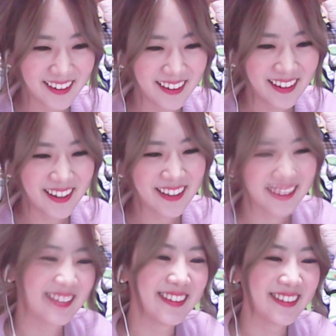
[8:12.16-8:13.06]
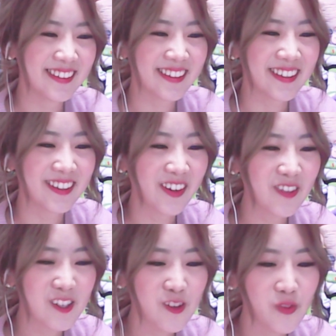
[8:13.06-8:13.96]
아, 진짜.
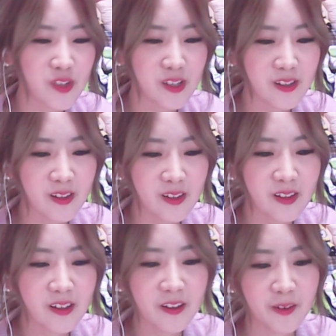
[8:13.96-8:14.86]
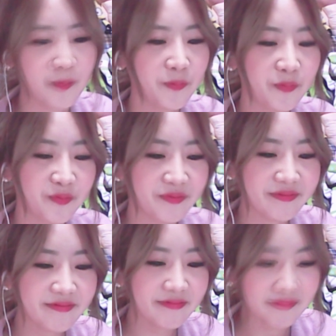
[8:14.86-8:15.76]
너무 슬프잖아.
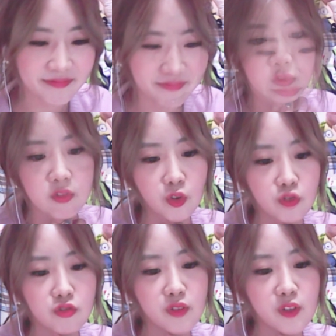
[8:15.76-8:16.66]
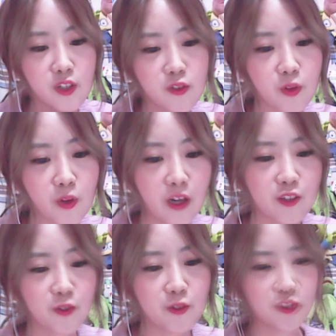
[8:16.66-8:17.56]
저 국민학교
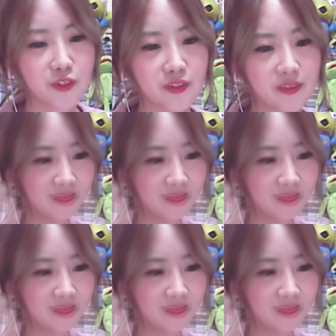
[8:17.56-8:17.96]
아니거든요.